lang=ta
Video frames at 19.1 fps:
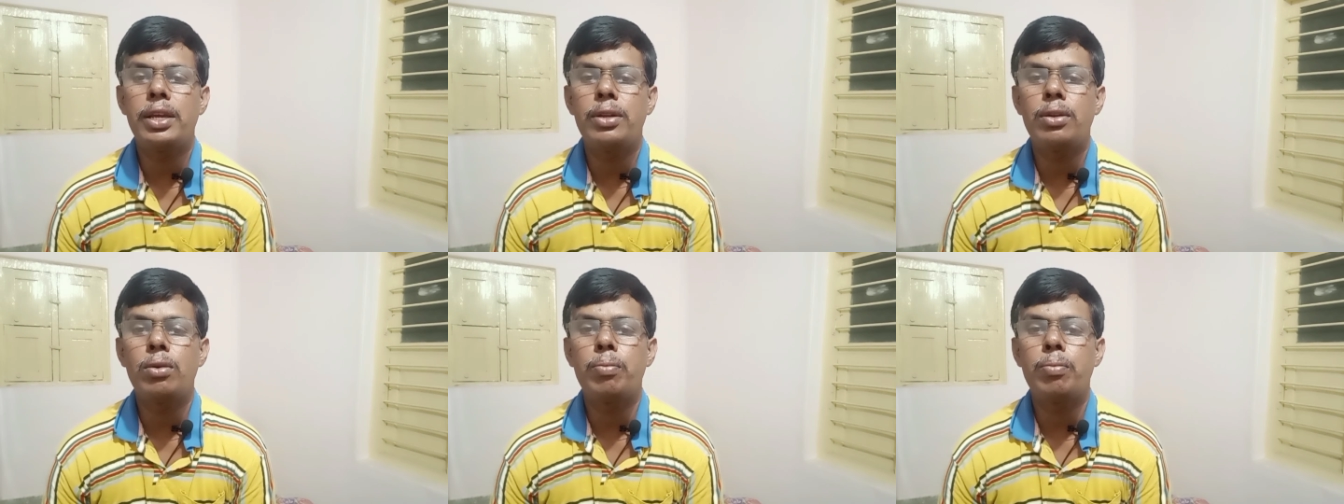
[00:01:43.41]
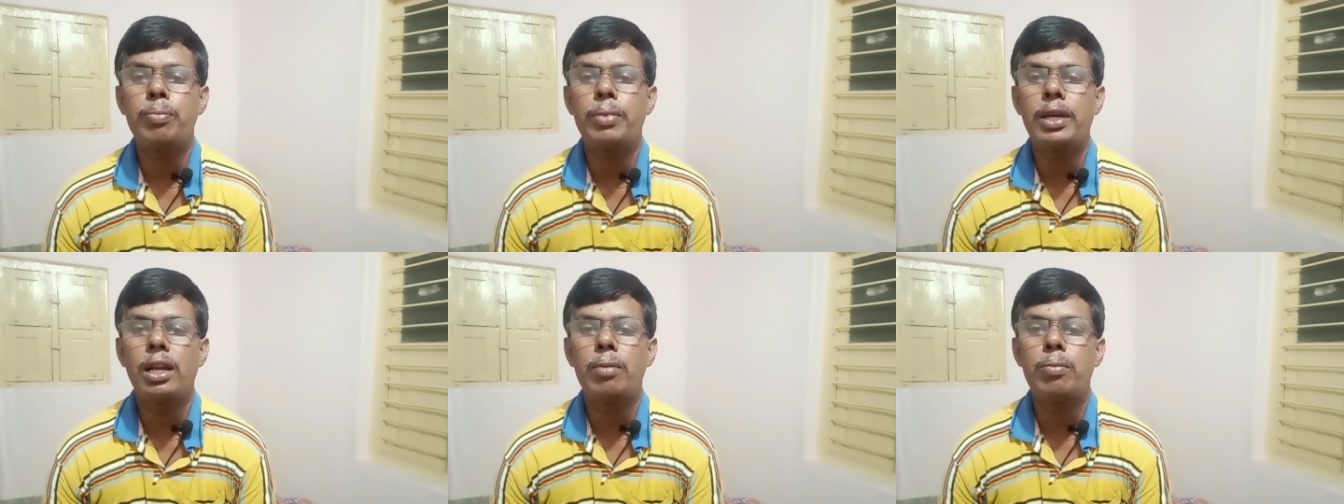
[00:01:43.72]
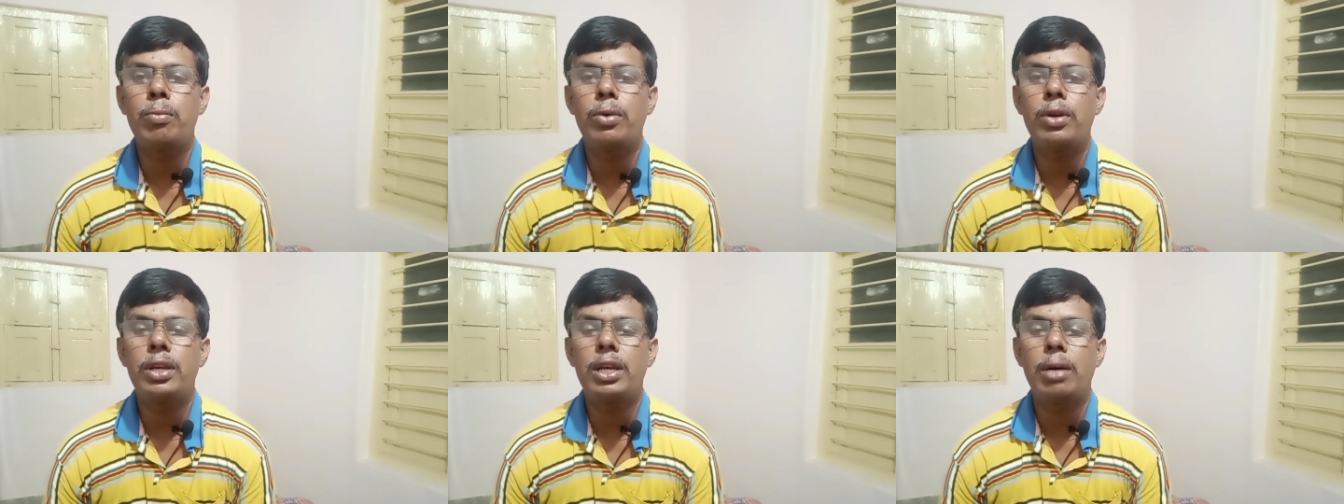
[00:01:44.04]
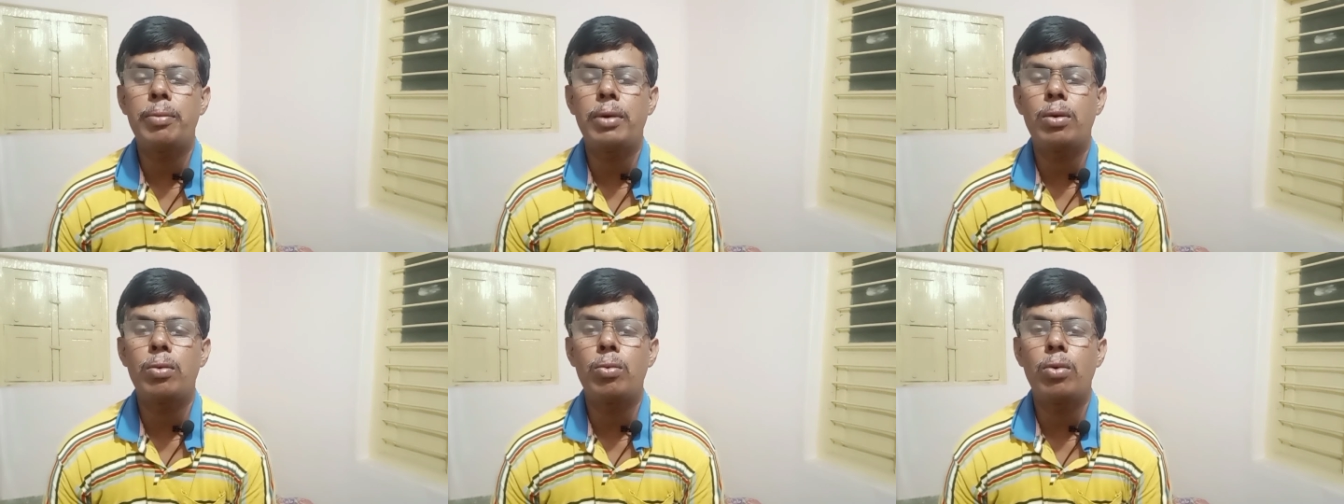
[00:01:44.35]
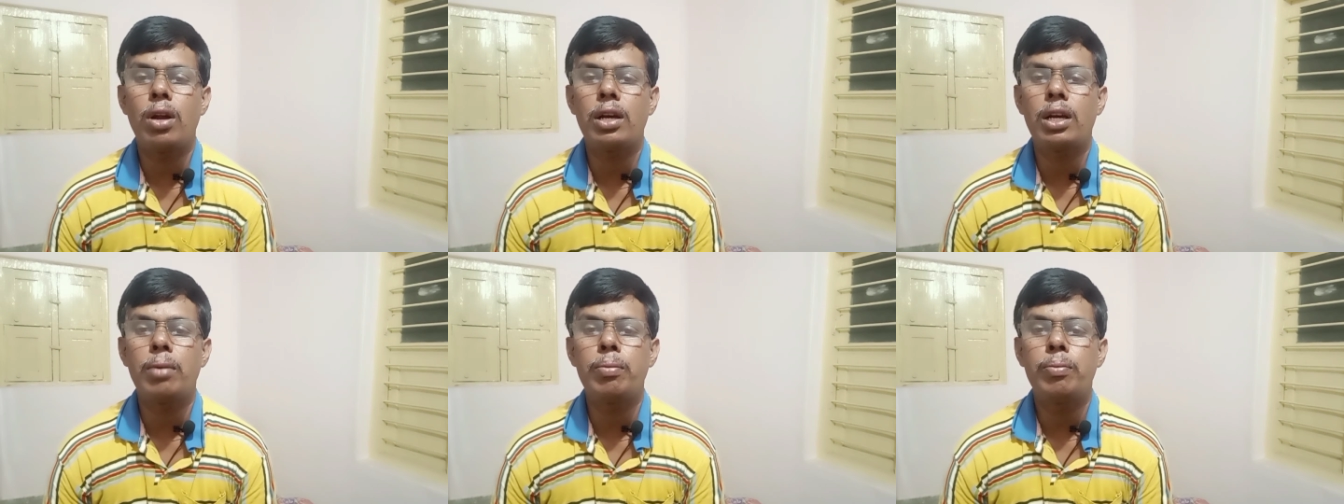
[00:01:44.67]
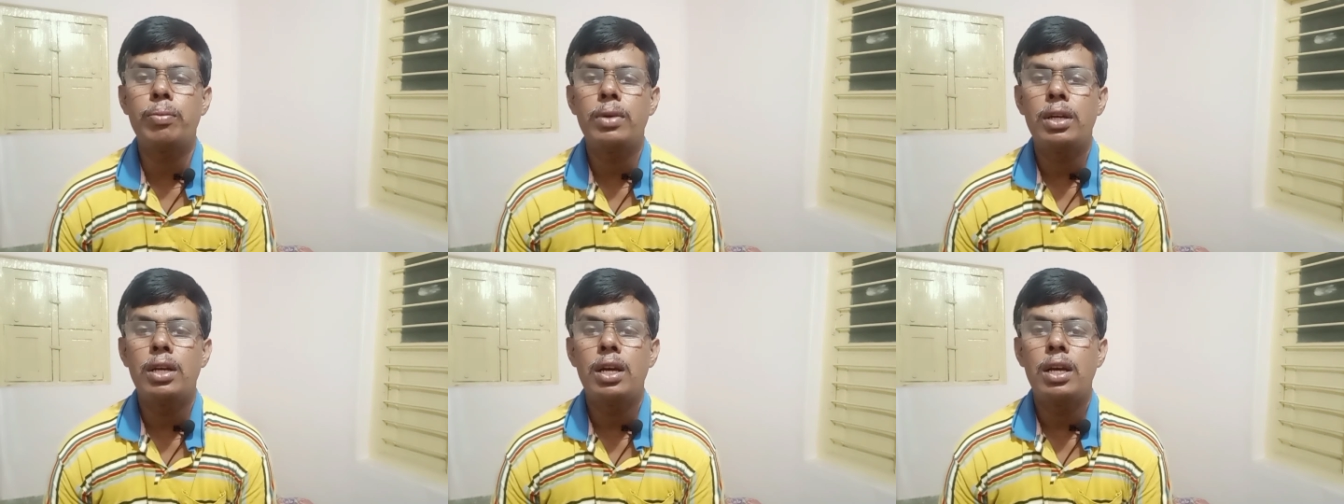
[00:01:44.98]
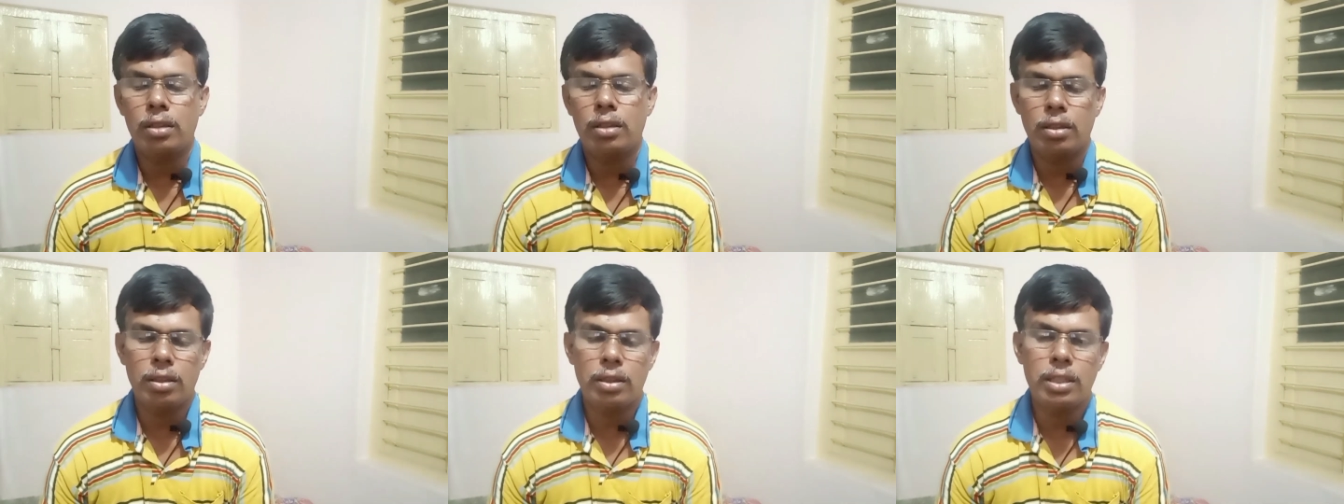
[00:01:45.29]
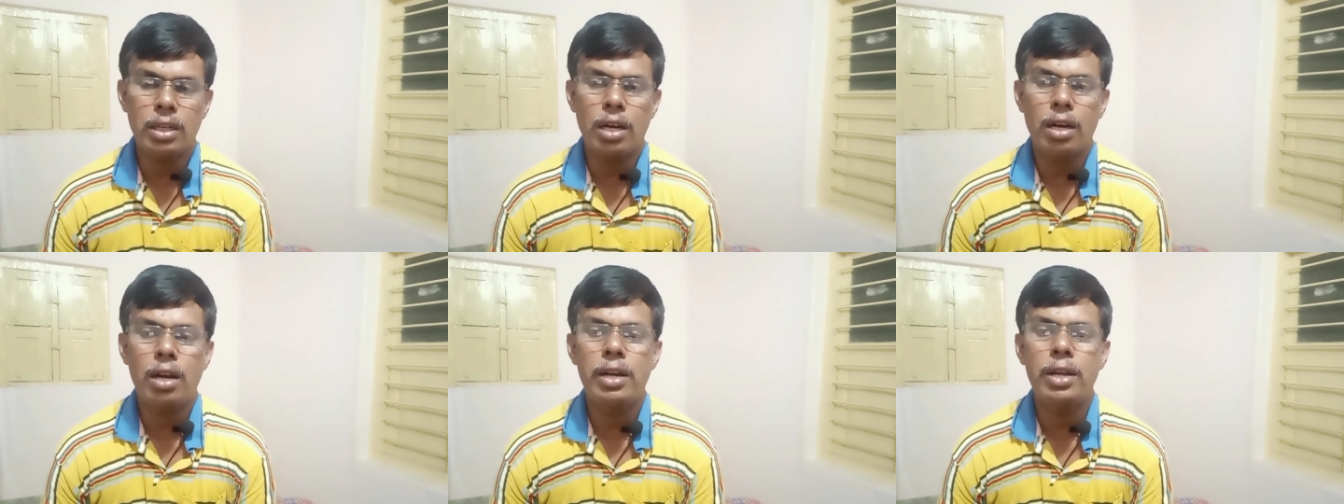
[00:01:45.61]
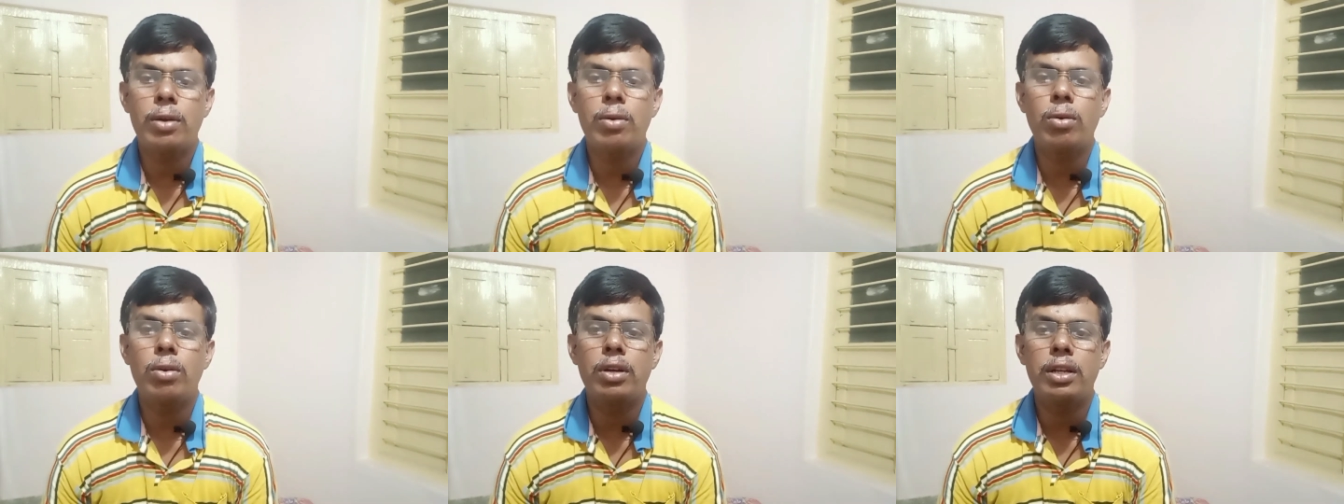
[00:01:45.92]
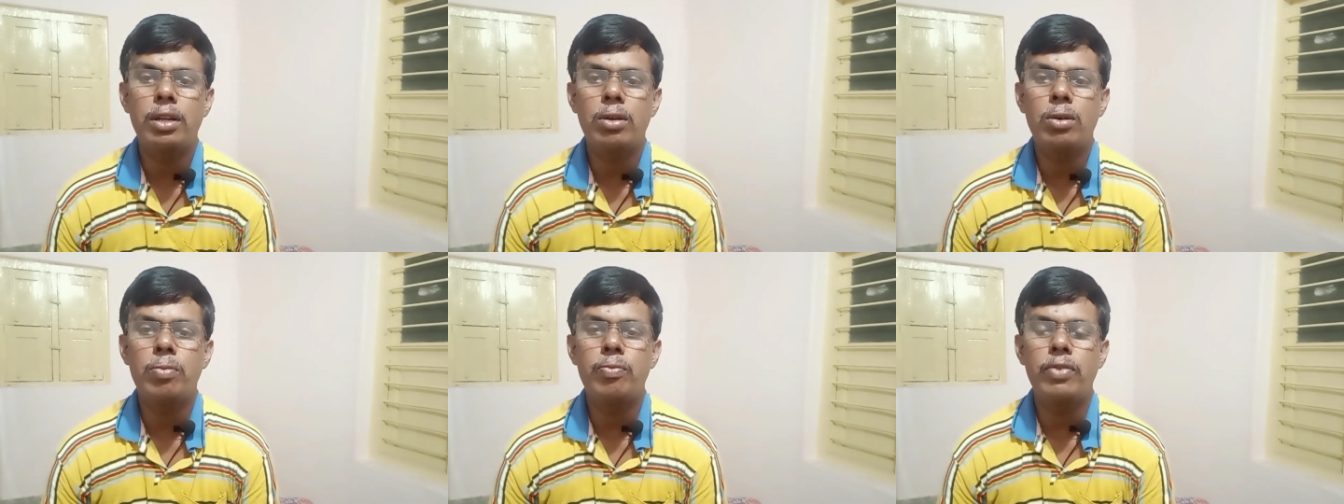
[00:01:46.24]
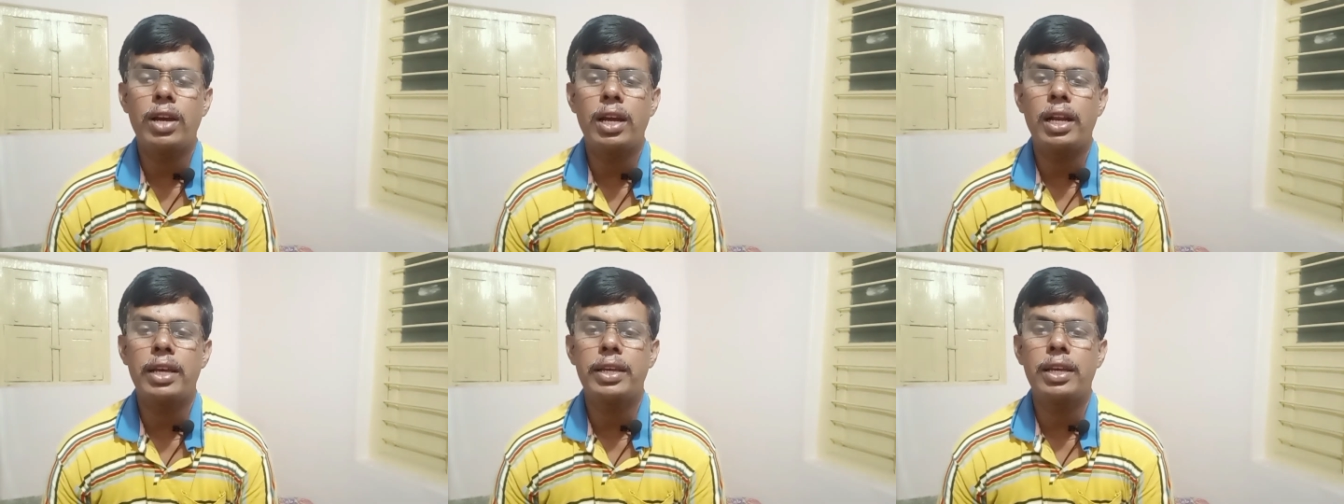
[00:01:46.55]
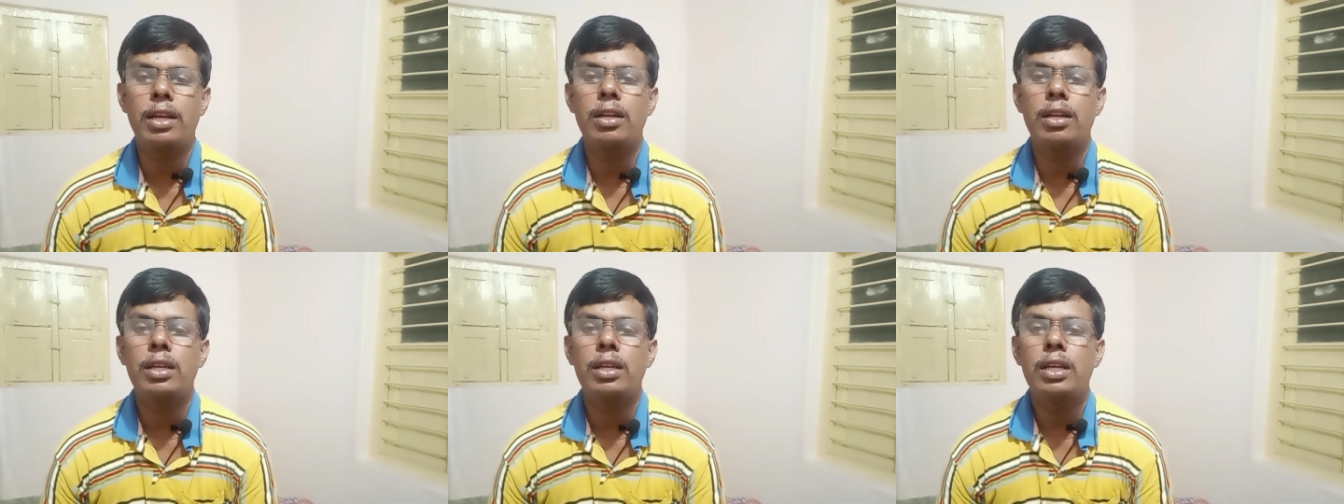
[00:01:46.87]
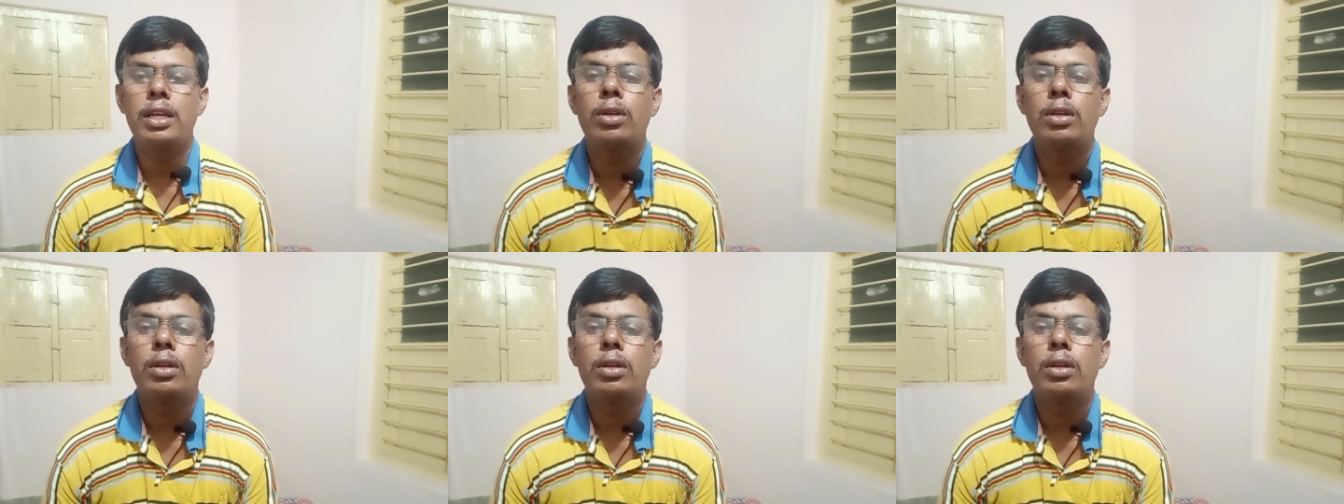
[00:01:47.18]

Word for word: இன்னும் உயர முடியாமல் உலகம் தள்ளாடி கொண்டிருக்கும் வேளையில்